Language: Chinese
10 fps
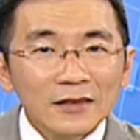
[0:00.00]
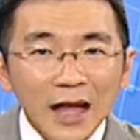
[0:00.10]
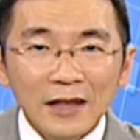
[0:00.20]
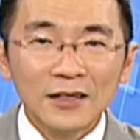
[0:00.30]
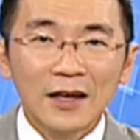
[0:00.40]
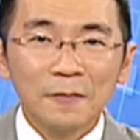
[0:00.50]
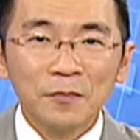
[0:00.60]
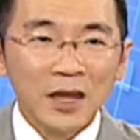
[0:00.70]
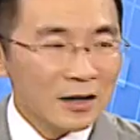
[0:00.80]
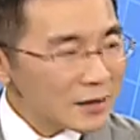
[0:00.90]
大涨，
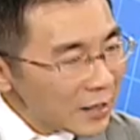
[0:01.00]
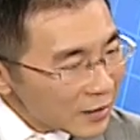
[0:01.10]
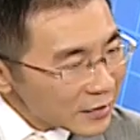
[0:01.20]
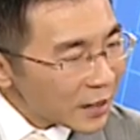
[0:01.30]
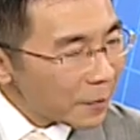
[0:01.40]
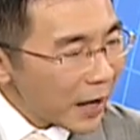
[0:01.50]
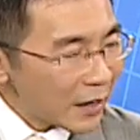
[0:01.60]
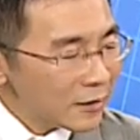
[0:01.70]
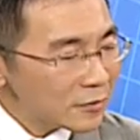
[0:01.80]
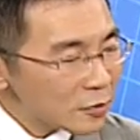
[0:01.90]
今天这个
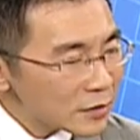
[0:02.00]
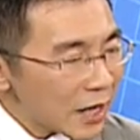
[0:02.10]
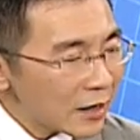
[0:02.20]
盘就涨